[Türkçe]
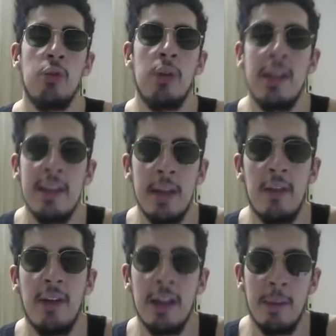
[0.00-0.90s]
Çünkü reytingleri
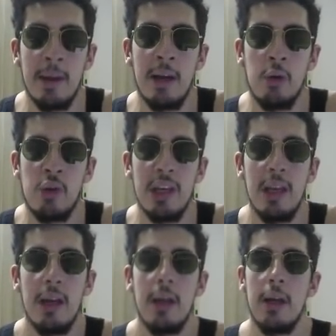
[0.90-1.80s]
falan da bayağı yüksek.
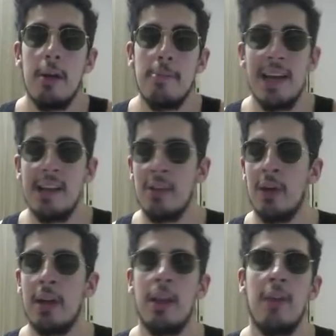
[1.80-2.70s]
Pace
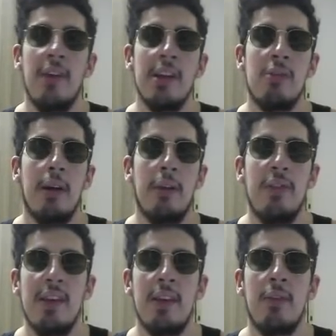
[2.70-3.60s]
var, defans var,
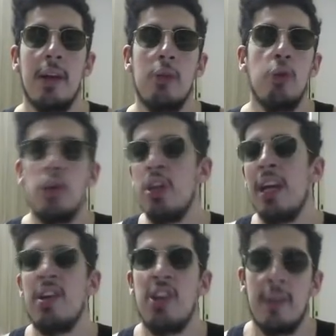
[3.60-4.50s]
fizik var. Yani şut dışında
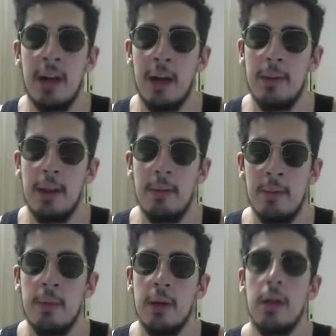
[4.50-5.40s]
her şey var abi. Tamam
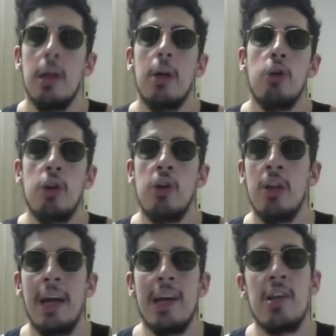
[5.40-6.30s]
mı? Şut
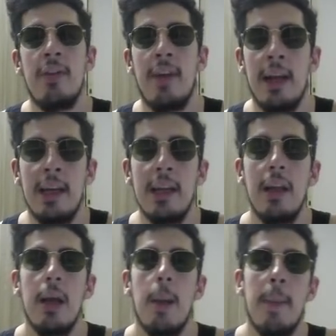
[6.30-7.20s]
dışında her şey felaket.
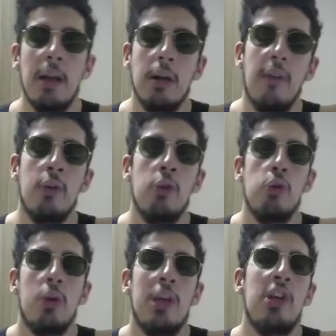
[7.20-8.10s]
Ben Kafu'nun
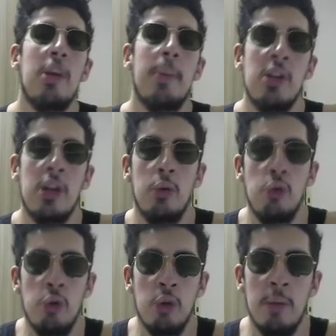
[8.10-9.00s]
çok iyi iş yapacağını
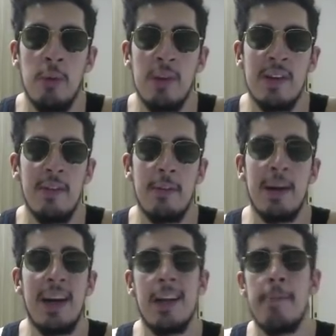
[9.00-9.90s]
düşünüyorum önümüzdeki sene ve
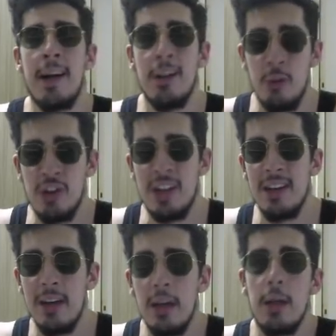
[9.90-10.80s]
bayağı da pahalı olacaktır.